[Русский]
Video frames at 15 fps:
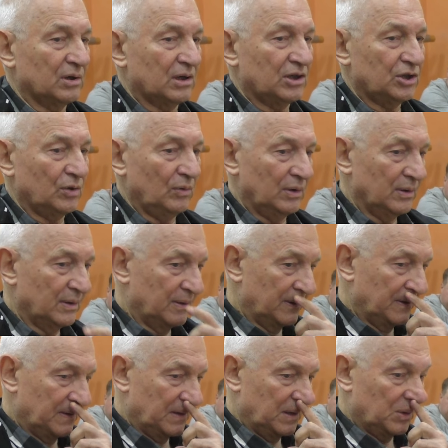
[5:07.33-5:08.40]
хорошо,
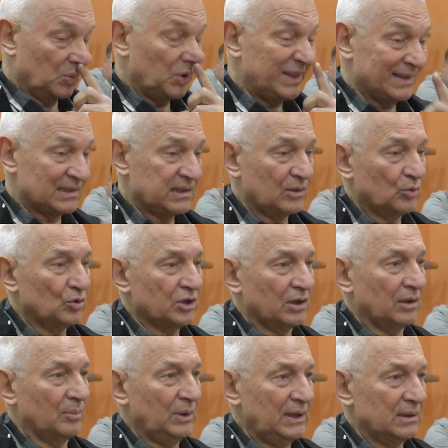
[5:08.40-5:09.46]
но если уже
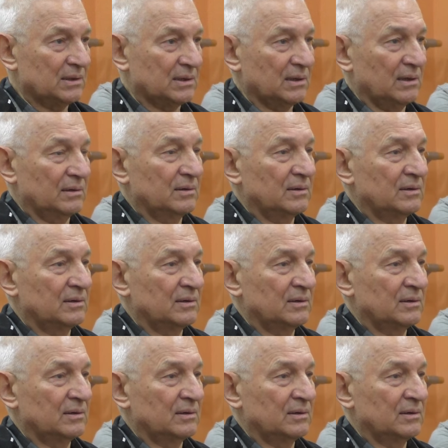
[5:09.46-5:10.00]
ломается,